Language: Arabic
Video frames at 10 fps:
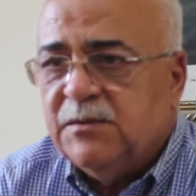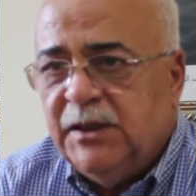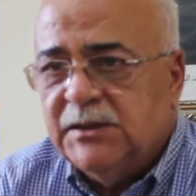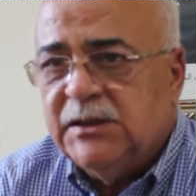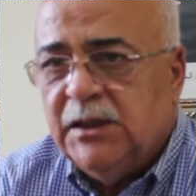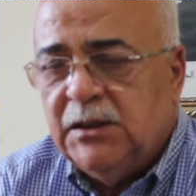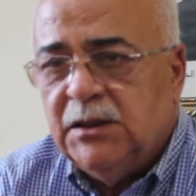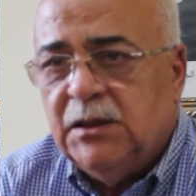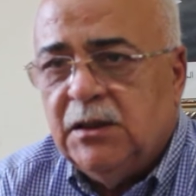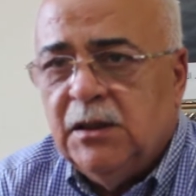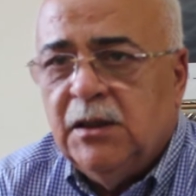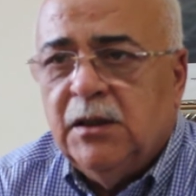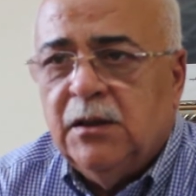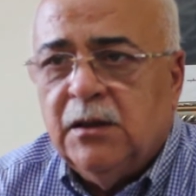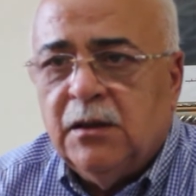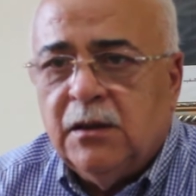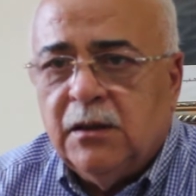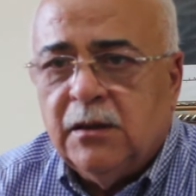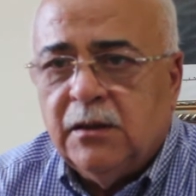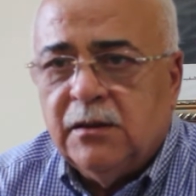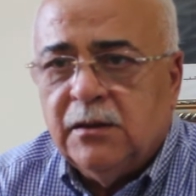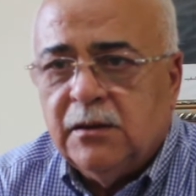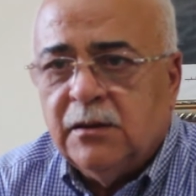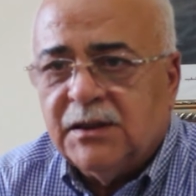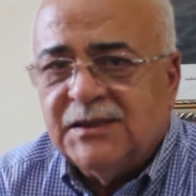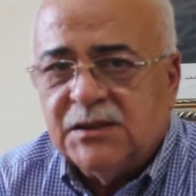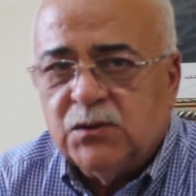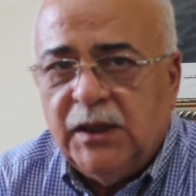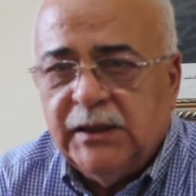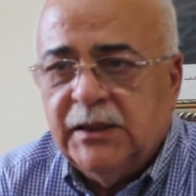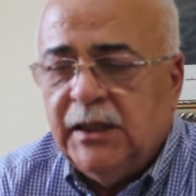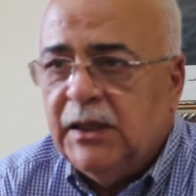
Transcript: اصبحت يعني آه، نقصت واحد